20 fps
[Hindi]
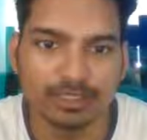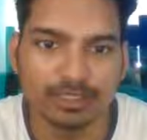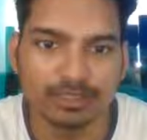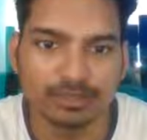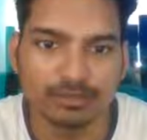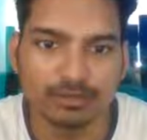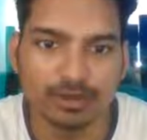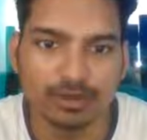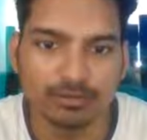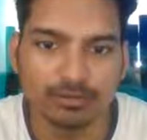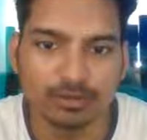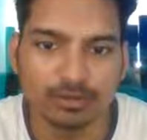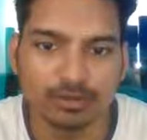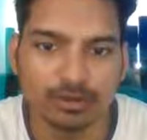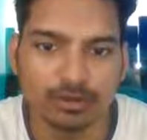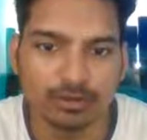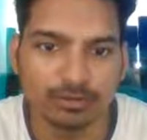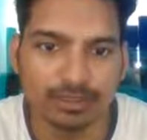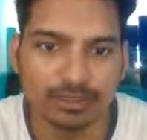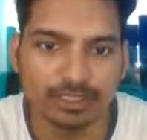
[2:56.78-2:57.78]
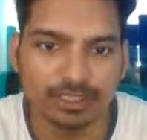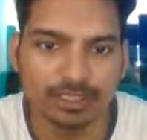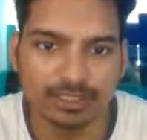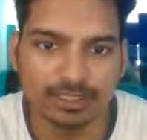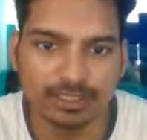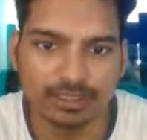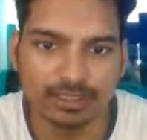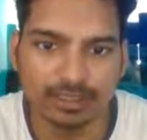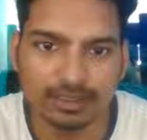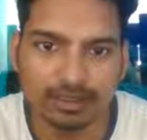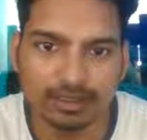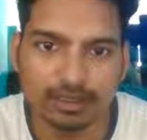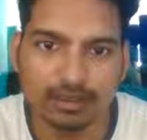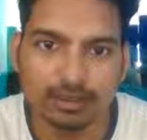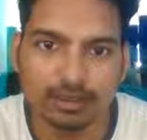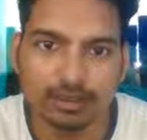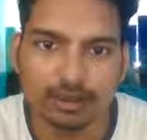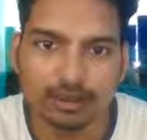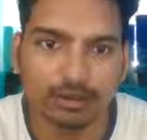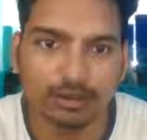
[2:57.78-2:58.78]
एल इसको आपको कॉपी कर लेना है
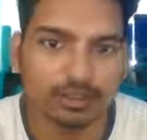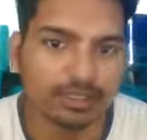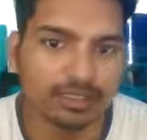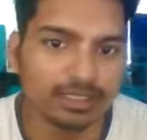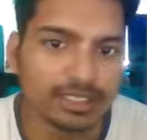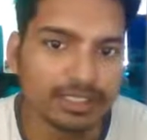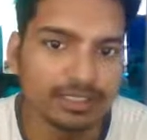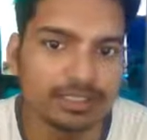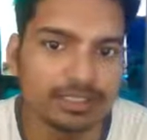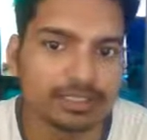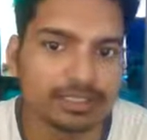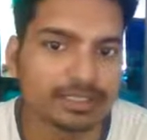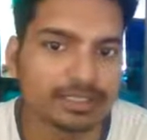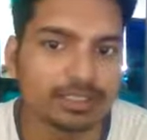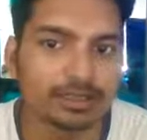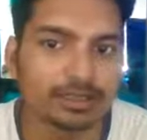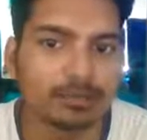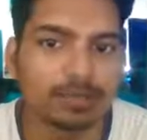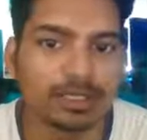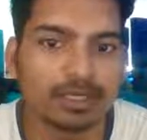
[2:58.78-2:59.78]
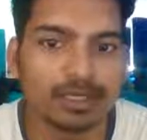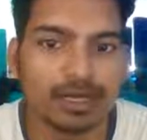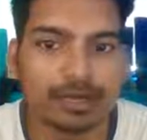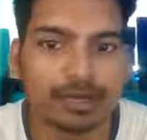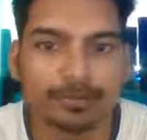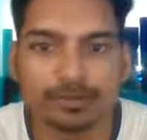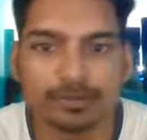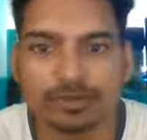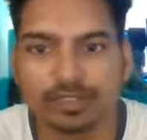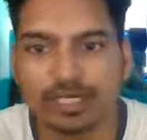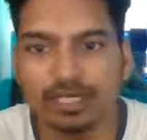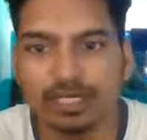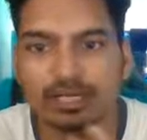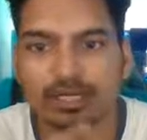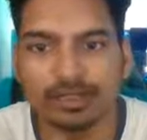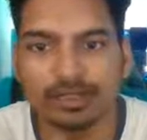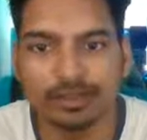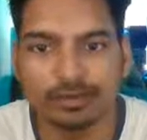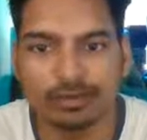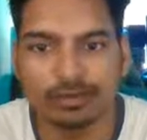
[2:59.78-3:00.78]
और यही एस टी एम एल आपको
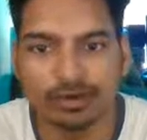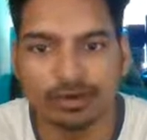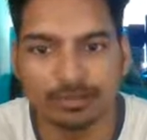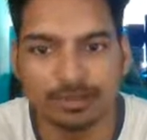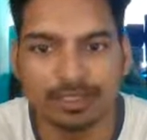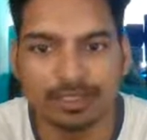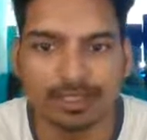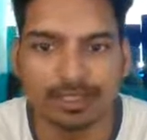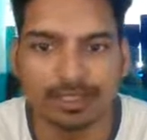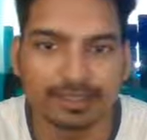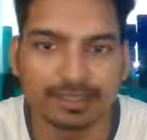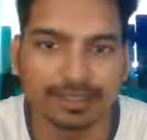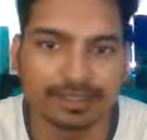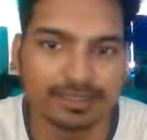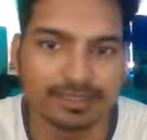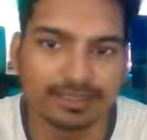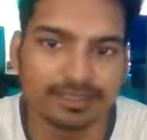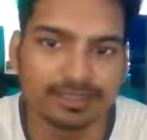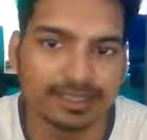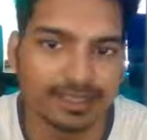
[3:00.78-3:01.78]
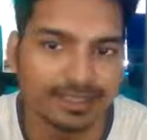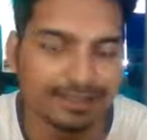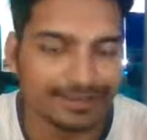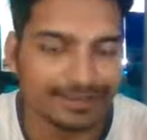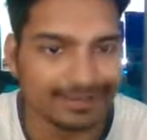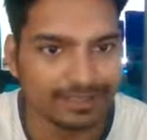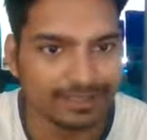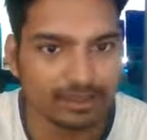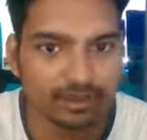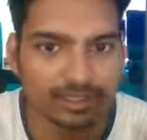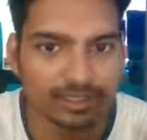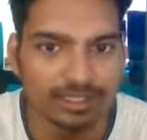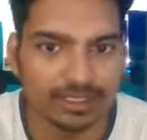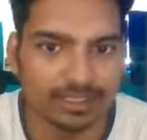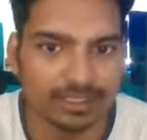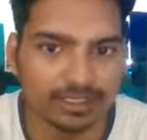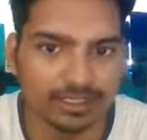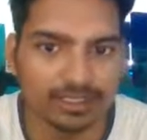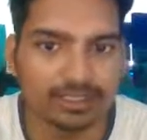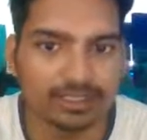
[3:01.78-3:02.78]
जाकर के वहाँ पे डालना है ठीक है हेड और हेड